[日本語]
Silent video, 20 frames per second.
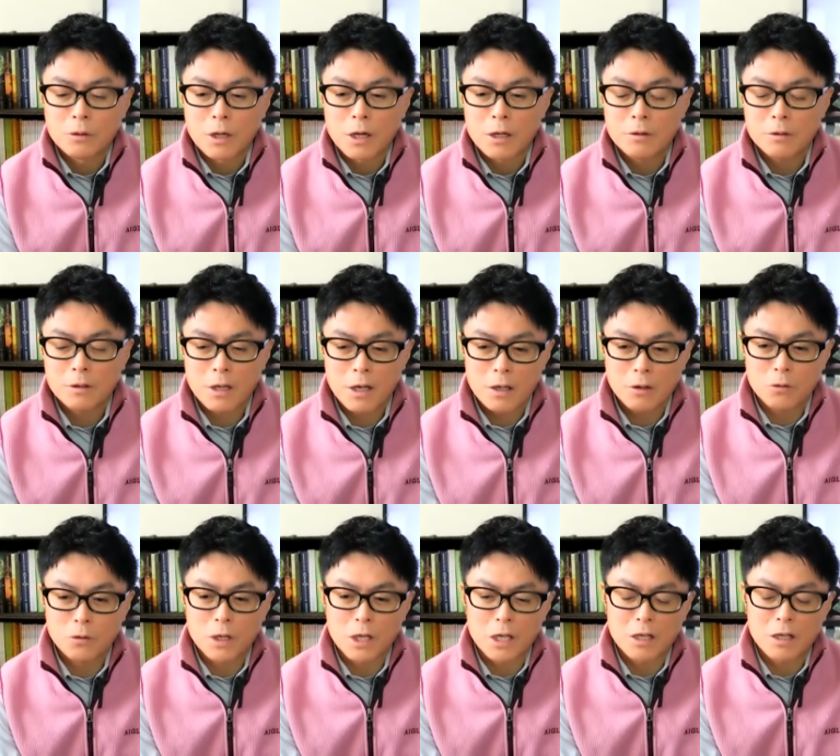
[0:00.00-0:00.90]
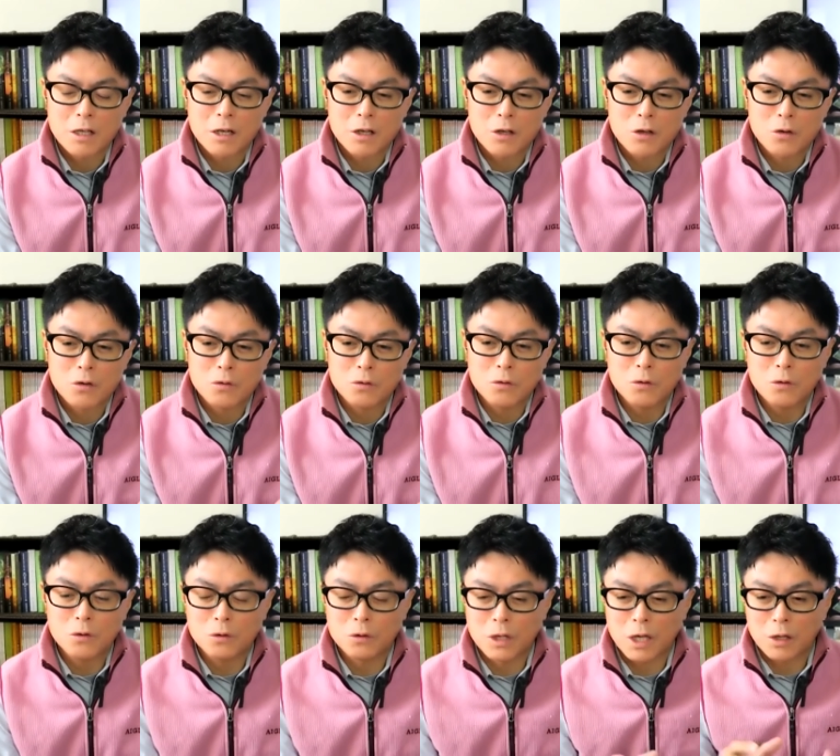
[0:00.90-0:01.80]
その初ダートでいきなり中
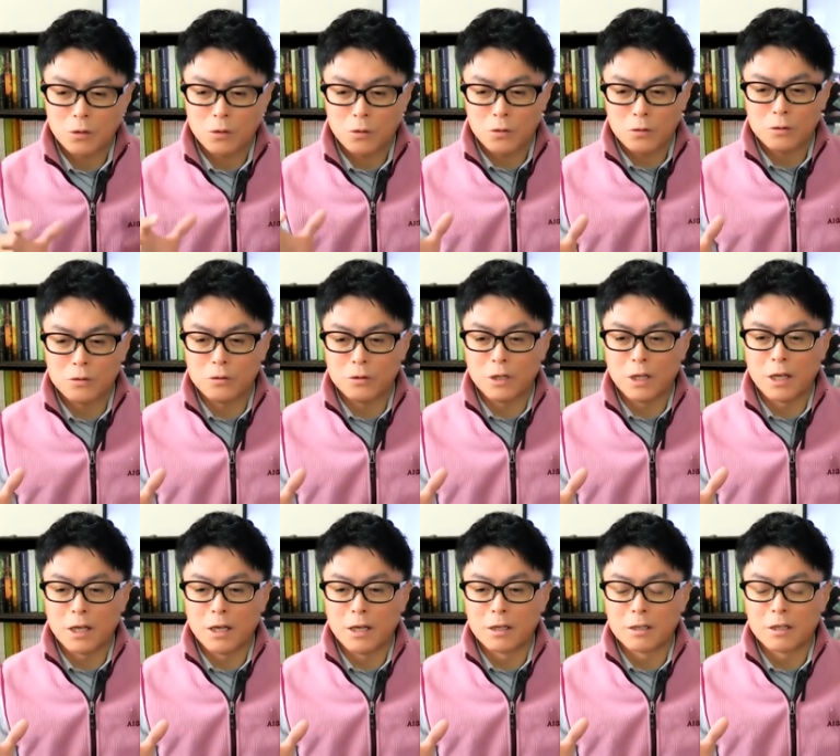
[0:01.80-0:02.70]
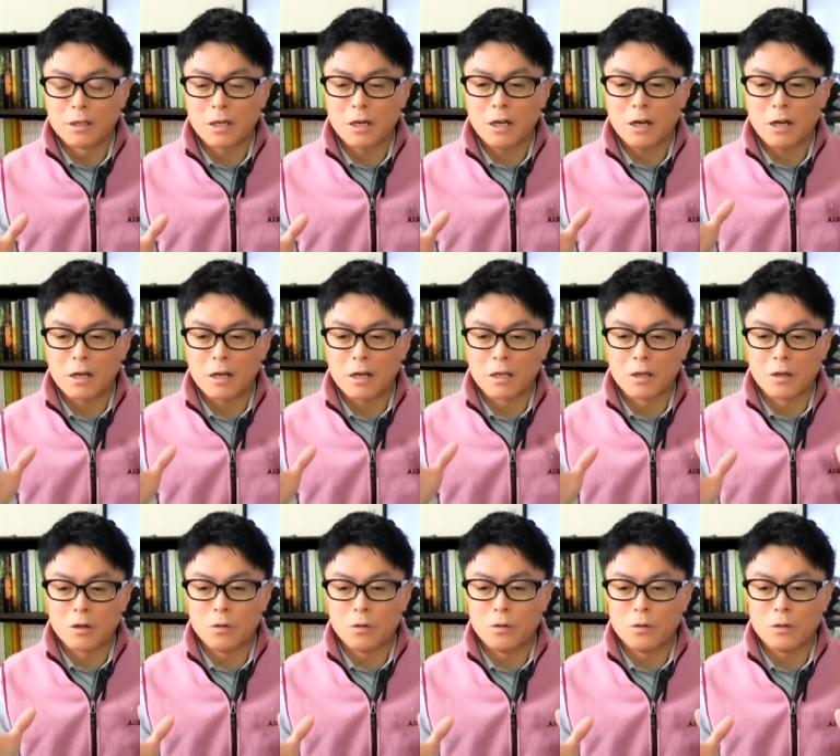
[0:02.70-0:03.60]
央の多頭数で力が
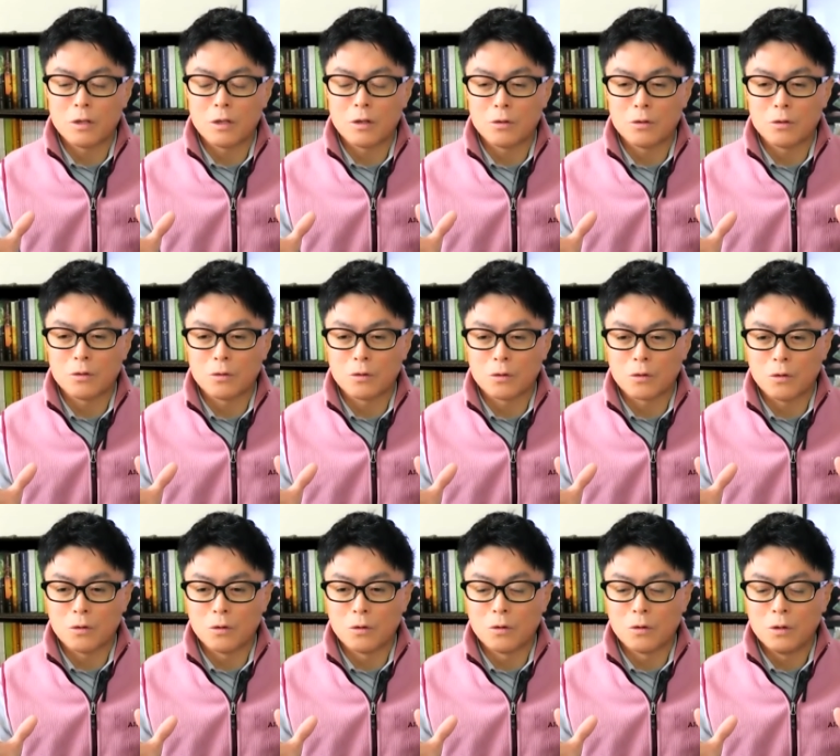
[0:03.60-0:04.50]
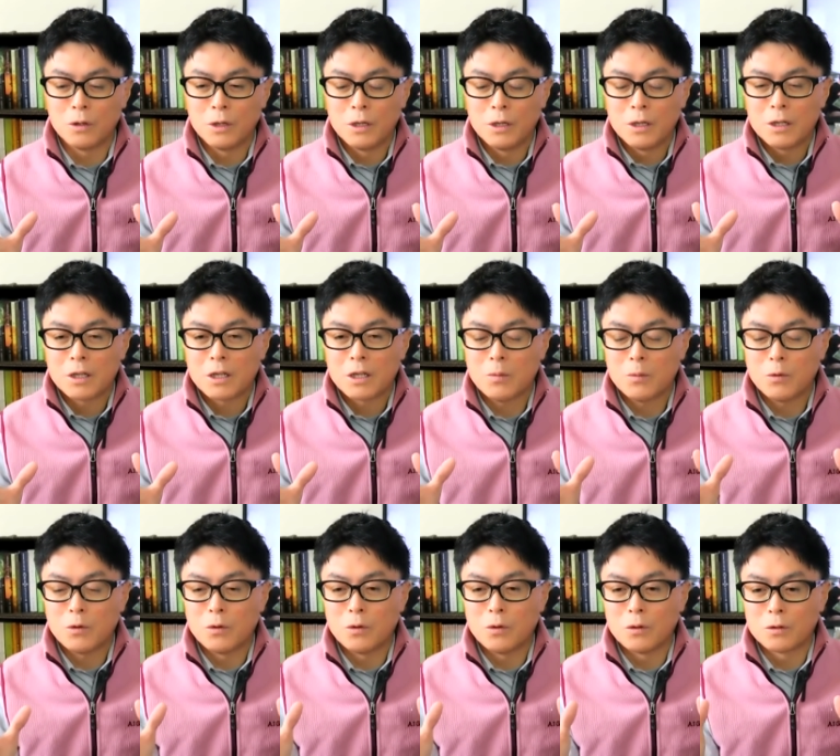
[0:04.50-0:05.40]
拮抗している状況、しか
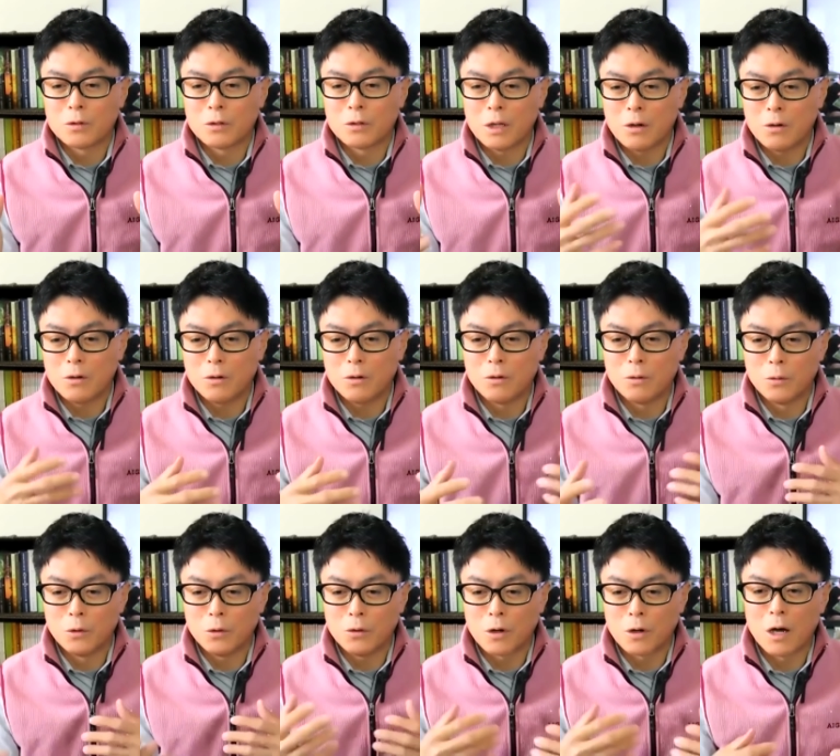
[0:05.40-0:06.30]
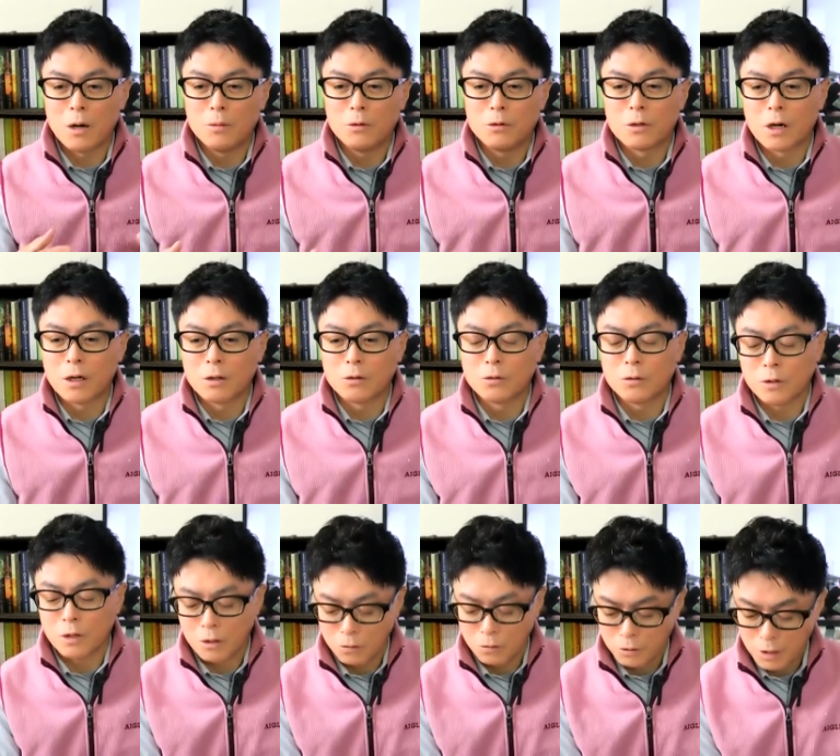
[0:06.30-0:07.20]
も砂をもろかぶる可
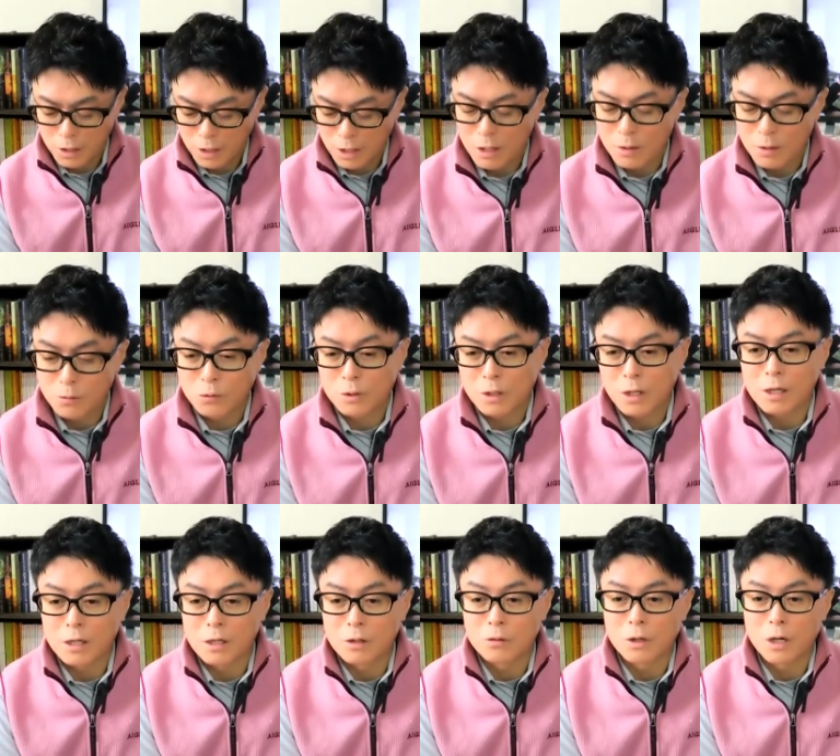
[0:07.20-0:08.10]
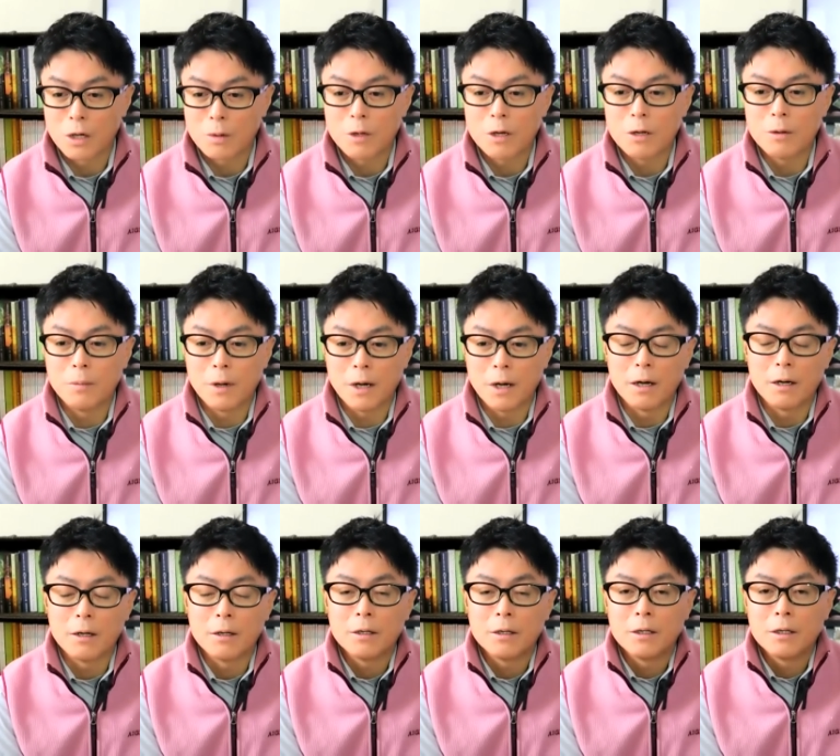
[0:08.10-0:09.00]
能性の高い舞台に比べれ
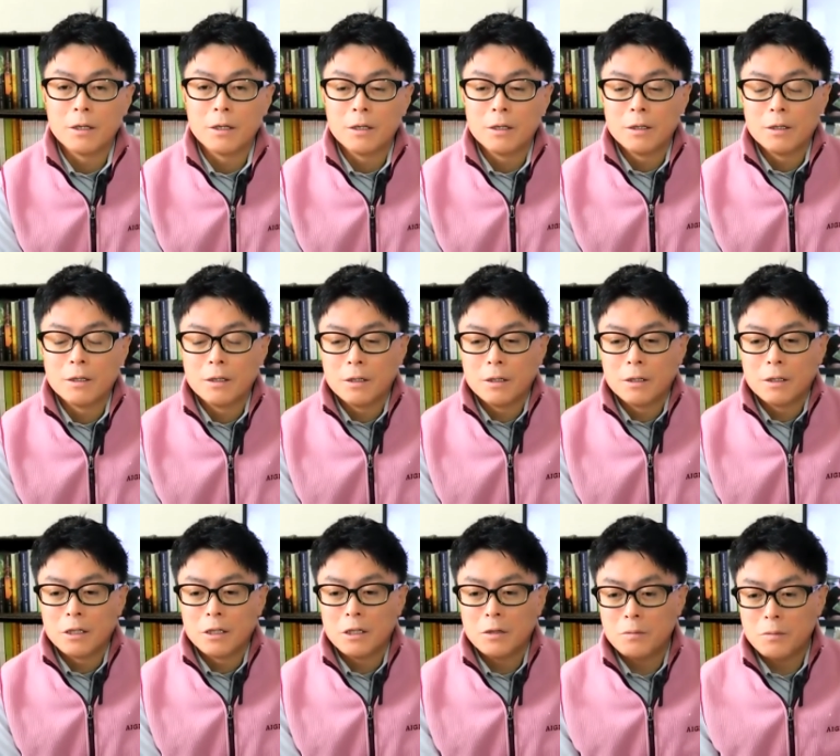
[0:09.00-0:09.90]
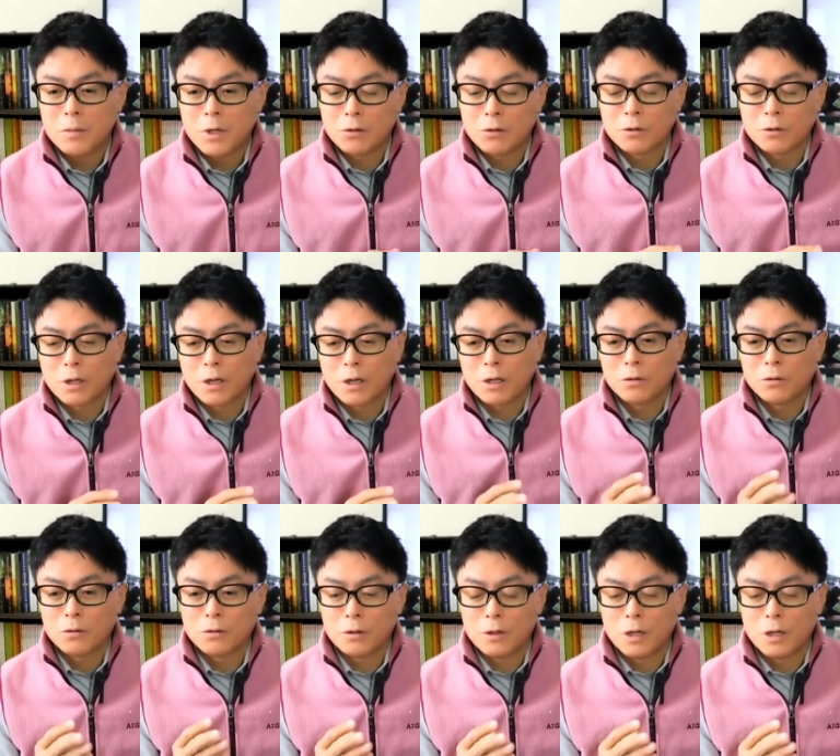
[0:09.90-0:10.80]
ば、牝馬の
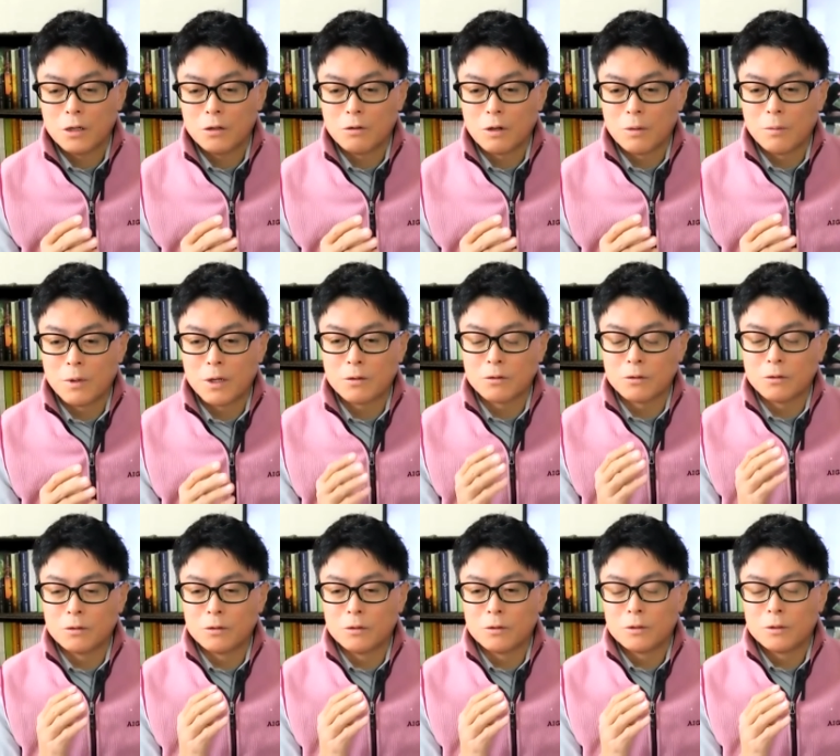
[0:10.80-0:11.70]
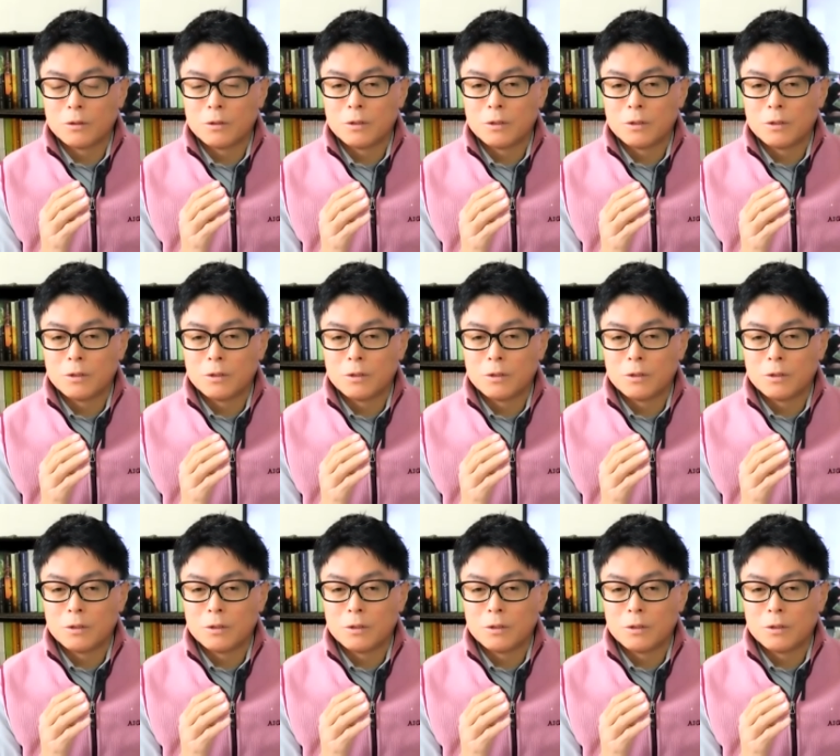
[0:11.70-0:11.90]
ダートグレードはまず